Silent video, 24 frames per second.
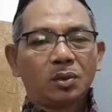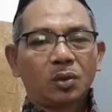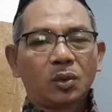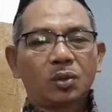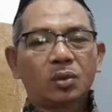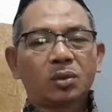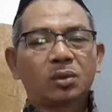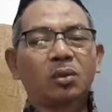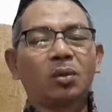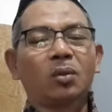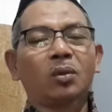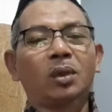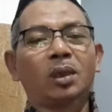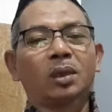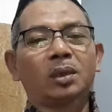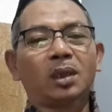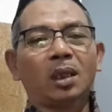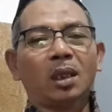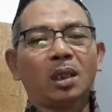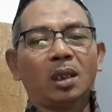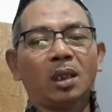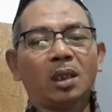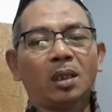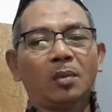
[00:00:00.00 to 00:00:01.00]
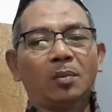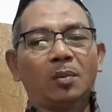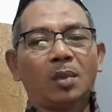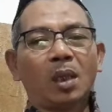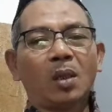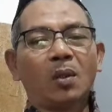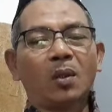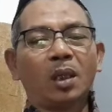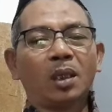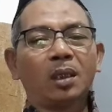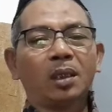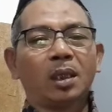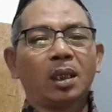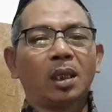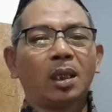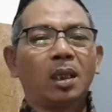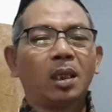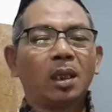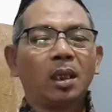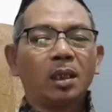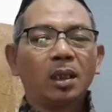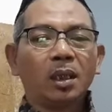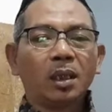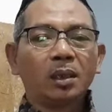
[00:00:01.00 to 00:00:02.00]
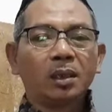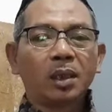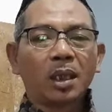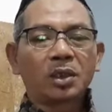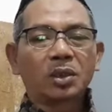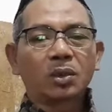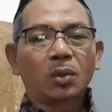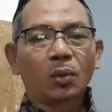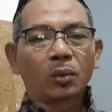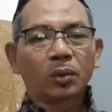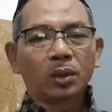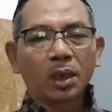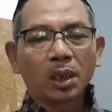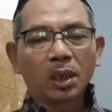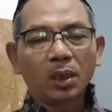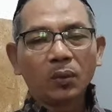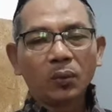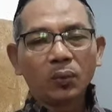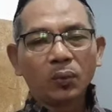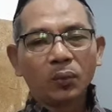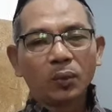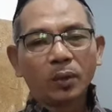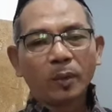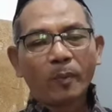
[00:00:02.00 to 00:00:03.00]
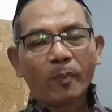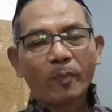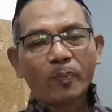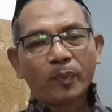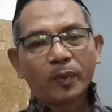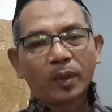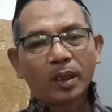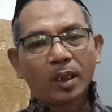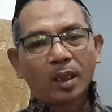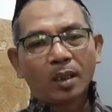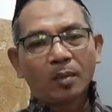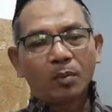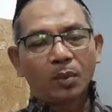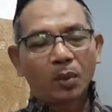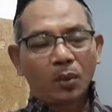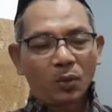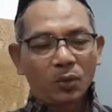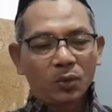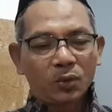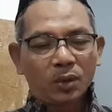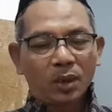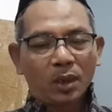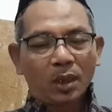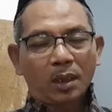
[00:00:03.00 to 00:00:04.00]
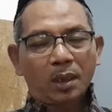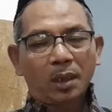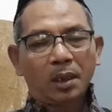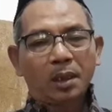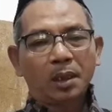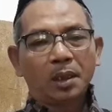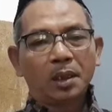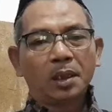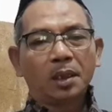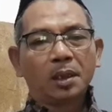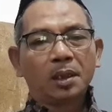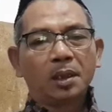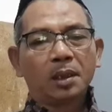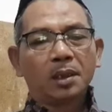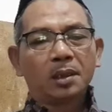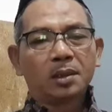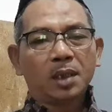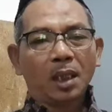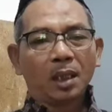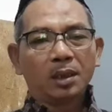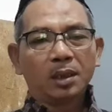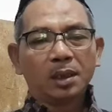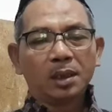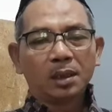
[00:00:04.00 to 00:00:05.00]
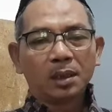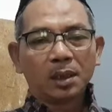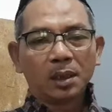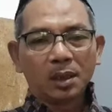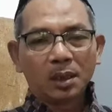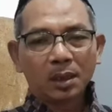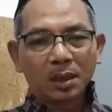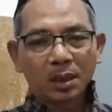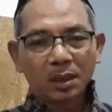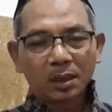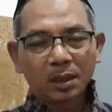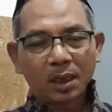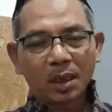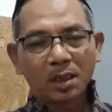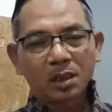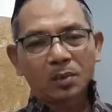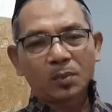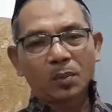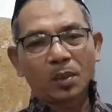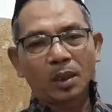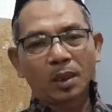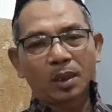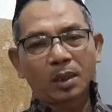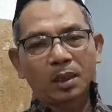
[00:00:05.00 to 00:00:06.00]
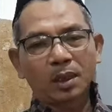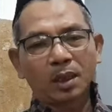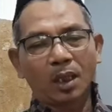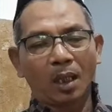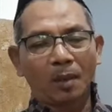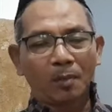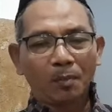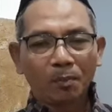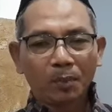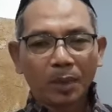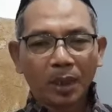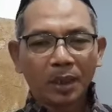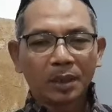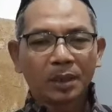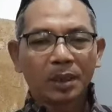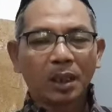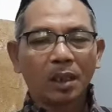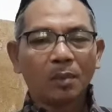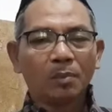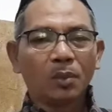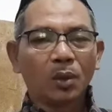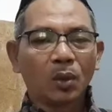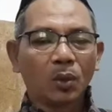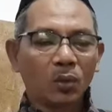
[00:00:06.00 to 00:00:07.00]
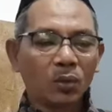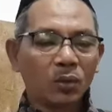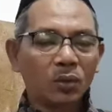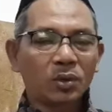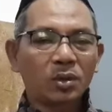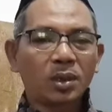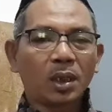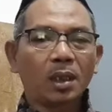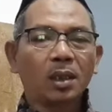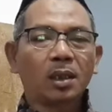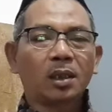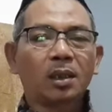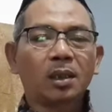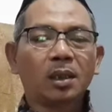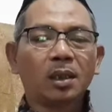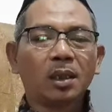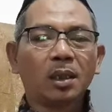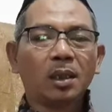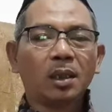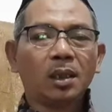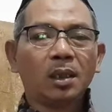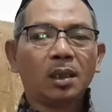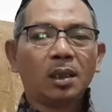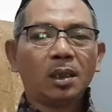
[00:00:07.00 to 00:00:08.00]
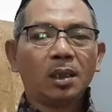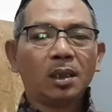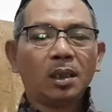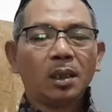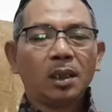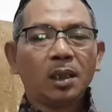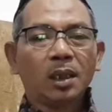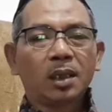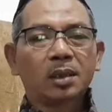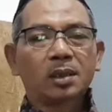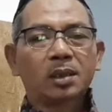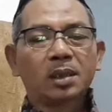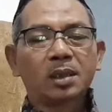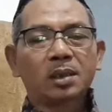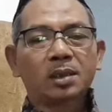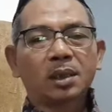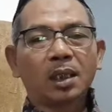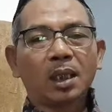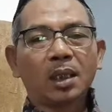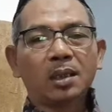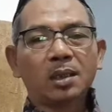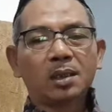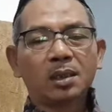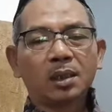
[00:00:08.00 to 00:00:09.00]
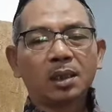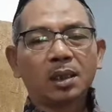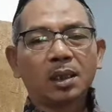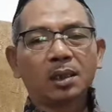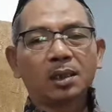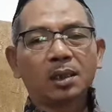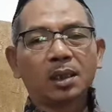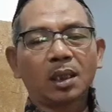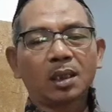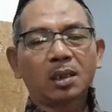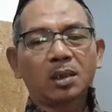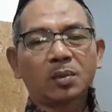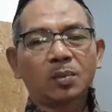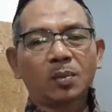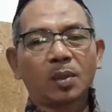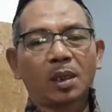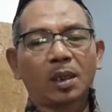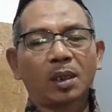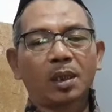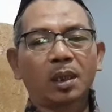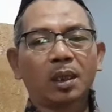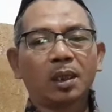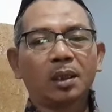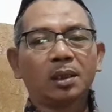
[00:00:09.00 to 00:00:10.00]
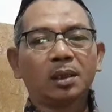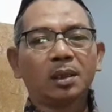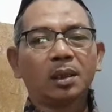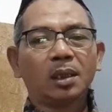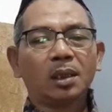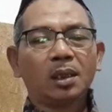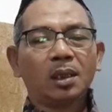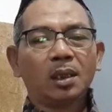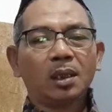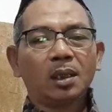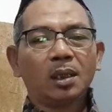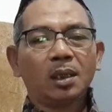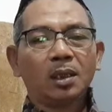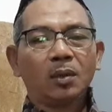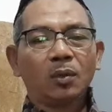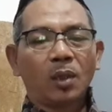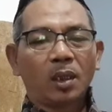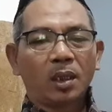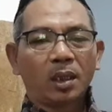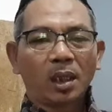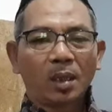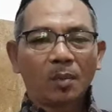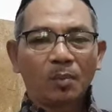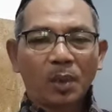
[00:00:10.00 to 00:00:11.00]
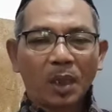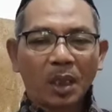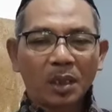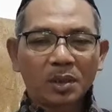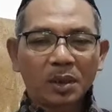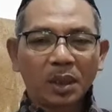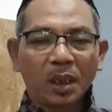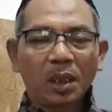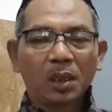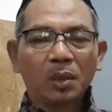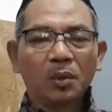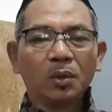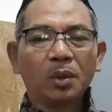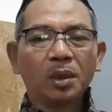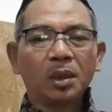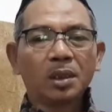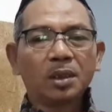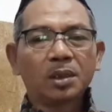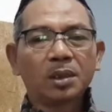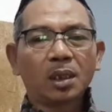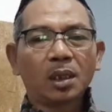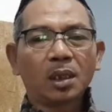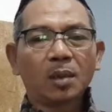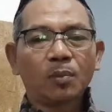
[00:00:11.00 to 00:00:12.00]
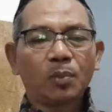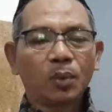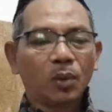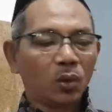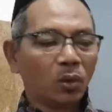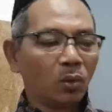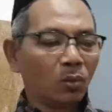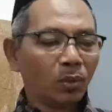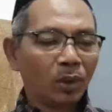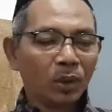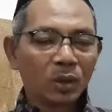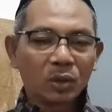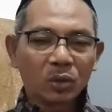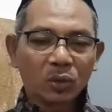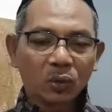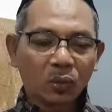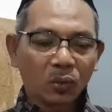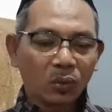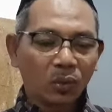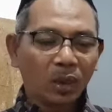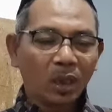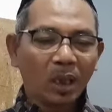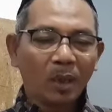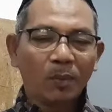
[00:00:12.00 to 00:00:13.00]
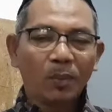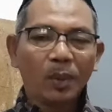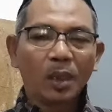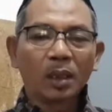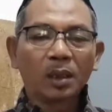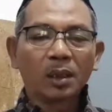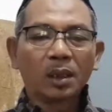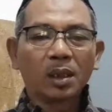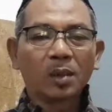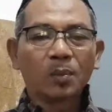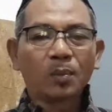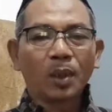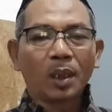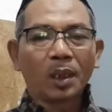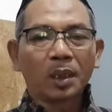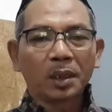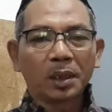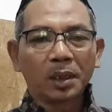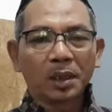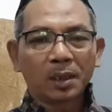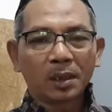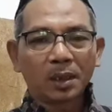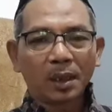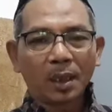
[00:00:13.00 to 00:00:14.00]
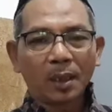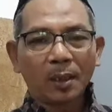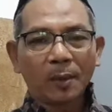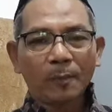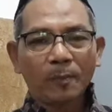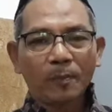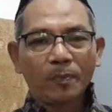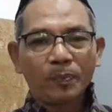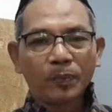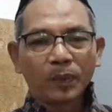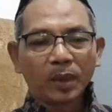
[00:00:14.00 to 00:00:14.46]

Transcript: justru kita melakukan hal-hal yang destruktif, merusak jati diri kita sebagai hambanya, merusak eksistensi kita sebagai warga bangsa Indonesia. Belum mensyukuri apa yang di depan kita,